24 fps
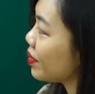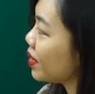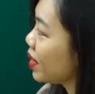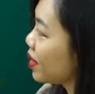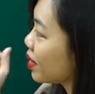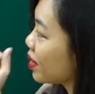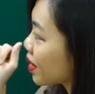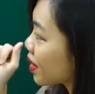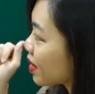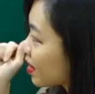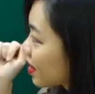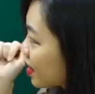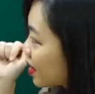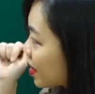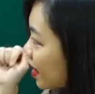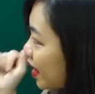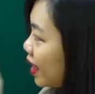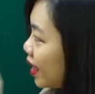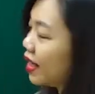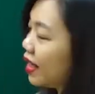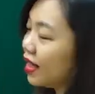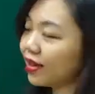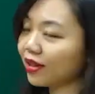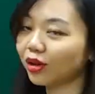nhìn thật
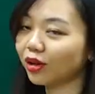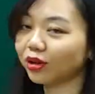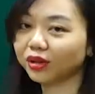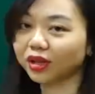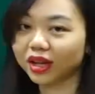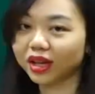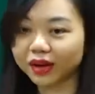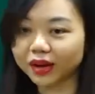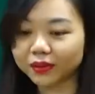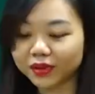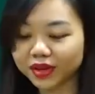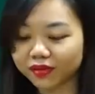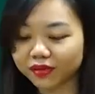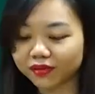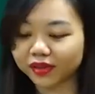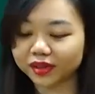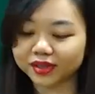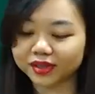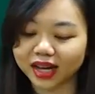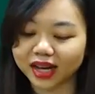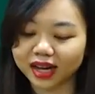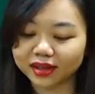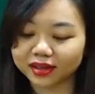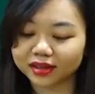kỹ, có thể em nhìn vào
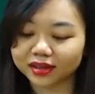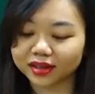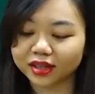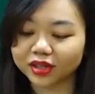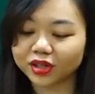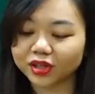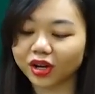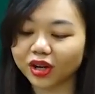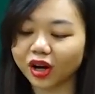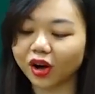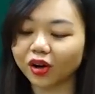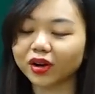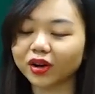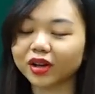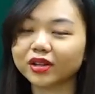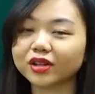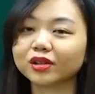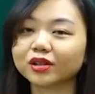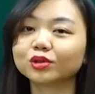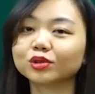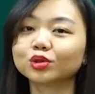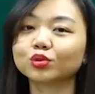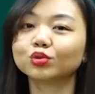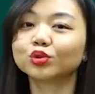sách thì nó là
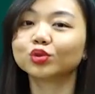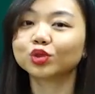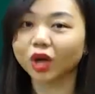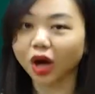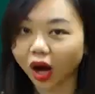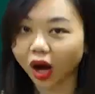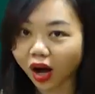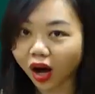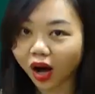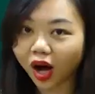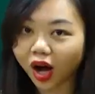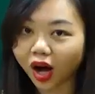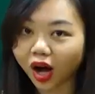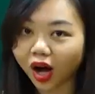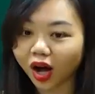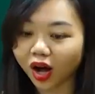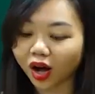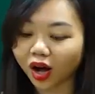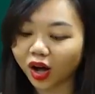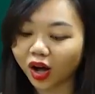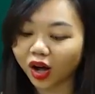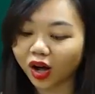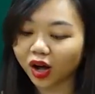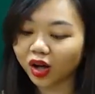những chú chó
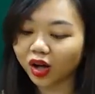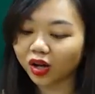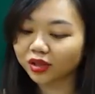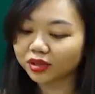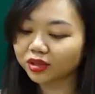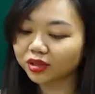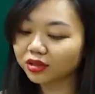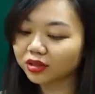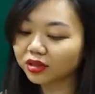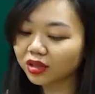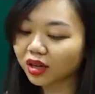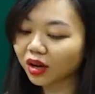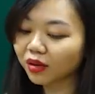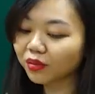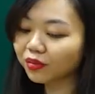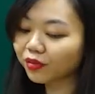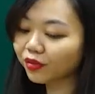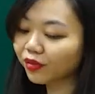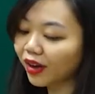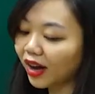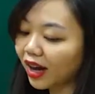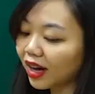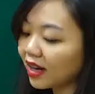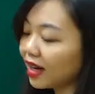Chứ không
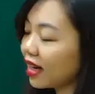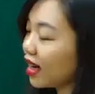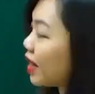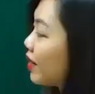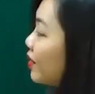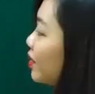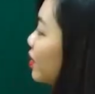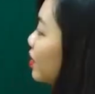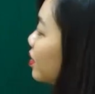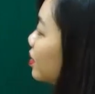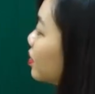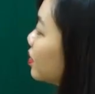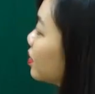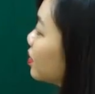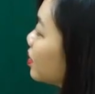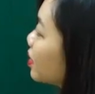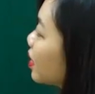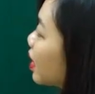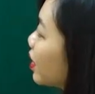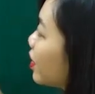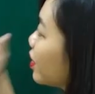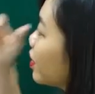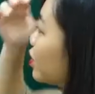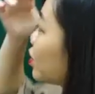phải là những
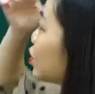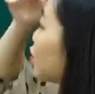là những